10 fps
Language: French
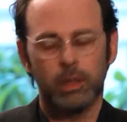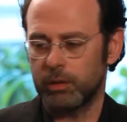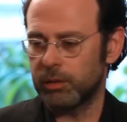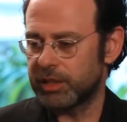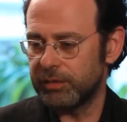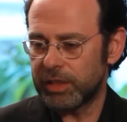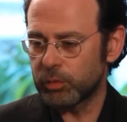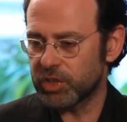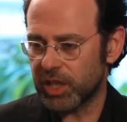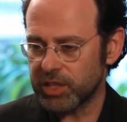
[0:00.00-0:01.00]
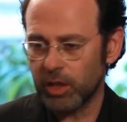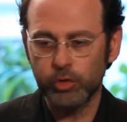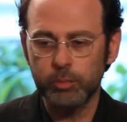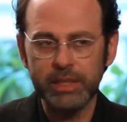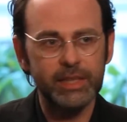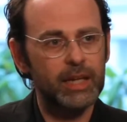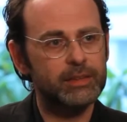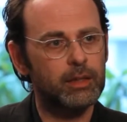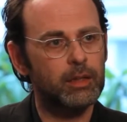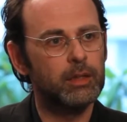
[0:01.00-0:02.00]
euh, qui vient nous chercher en
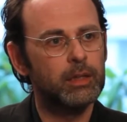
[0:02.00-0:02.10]
2004